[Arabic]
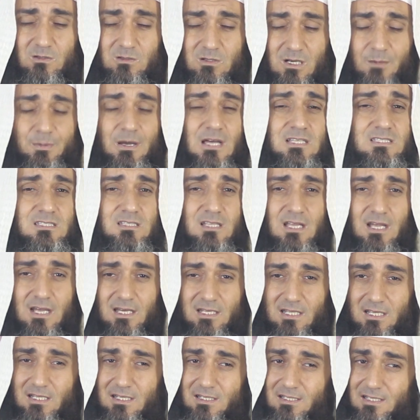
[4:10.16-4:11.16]
وابعثنا
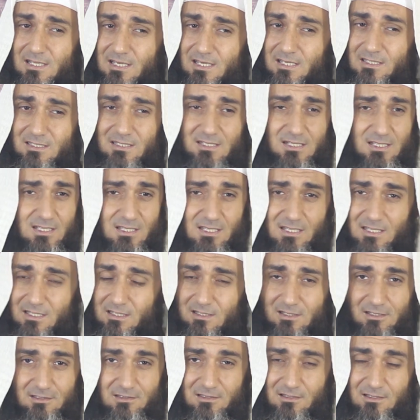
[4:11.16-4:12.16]
على لا اله
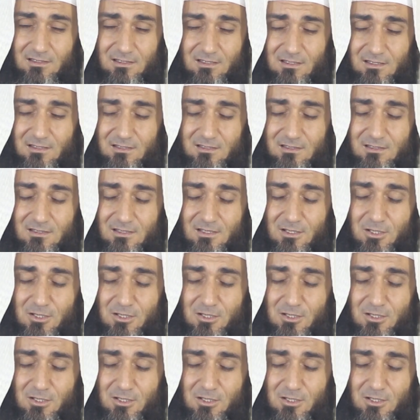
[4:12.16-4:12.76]
الا الله